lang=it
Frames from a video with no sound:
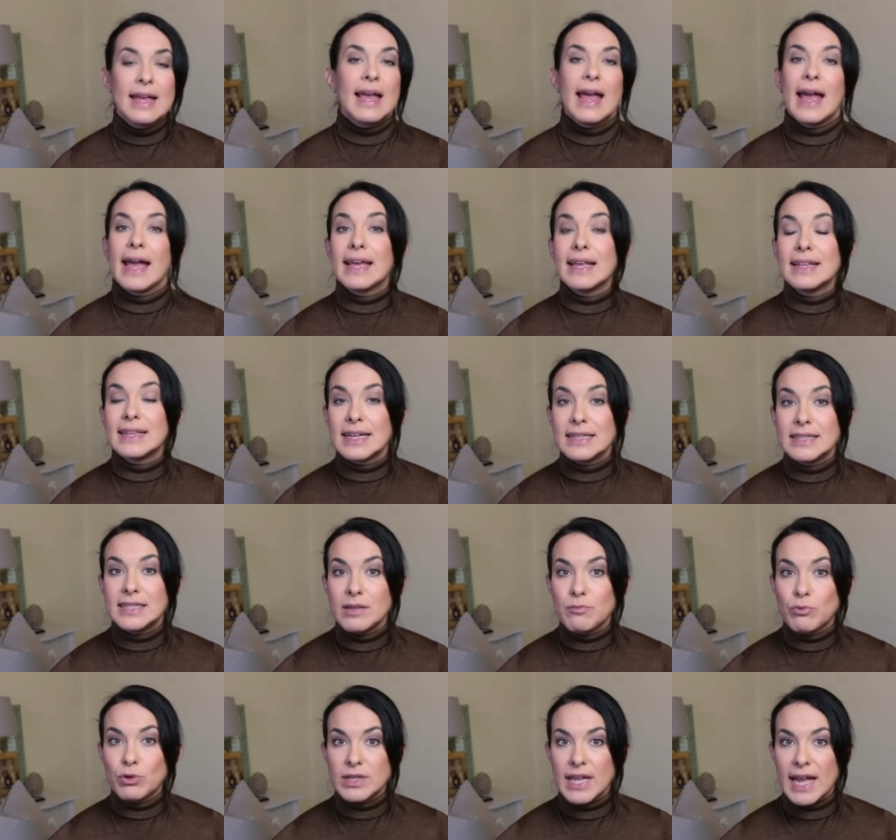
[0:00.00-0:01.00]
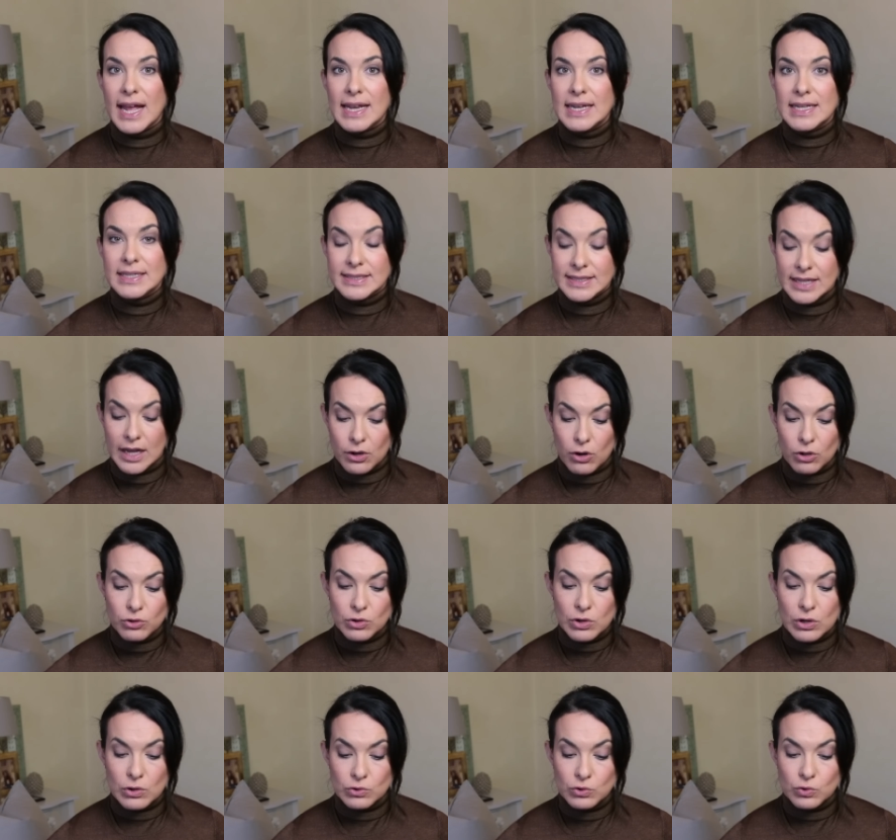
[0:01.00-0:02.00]
è che tanti modelli si
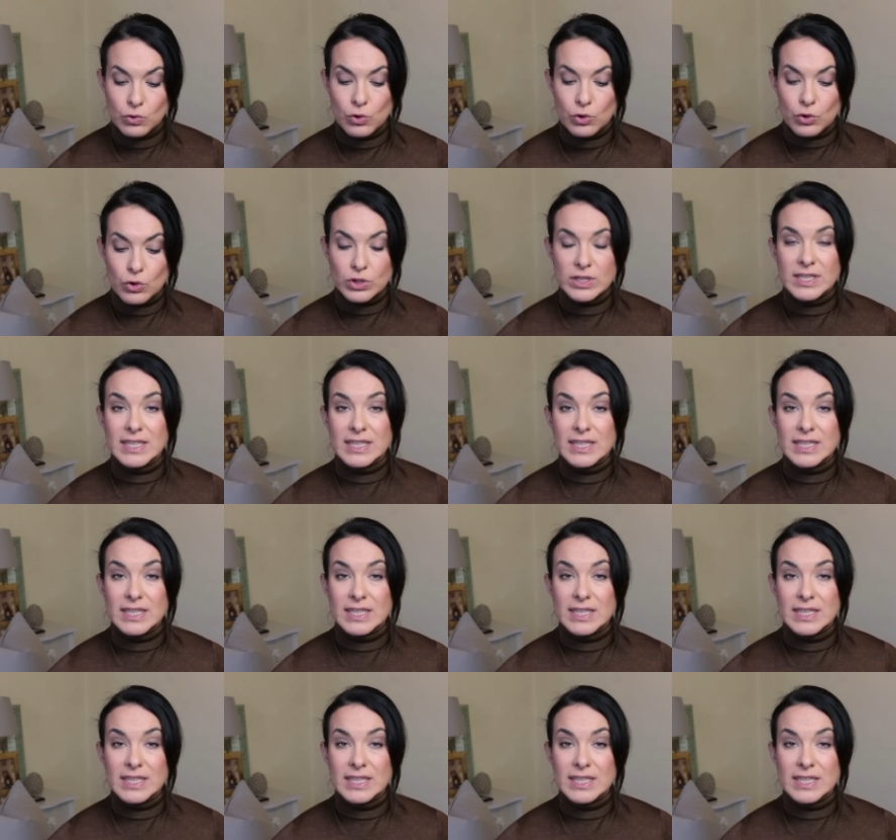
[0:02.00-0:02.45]
arrotolano su loro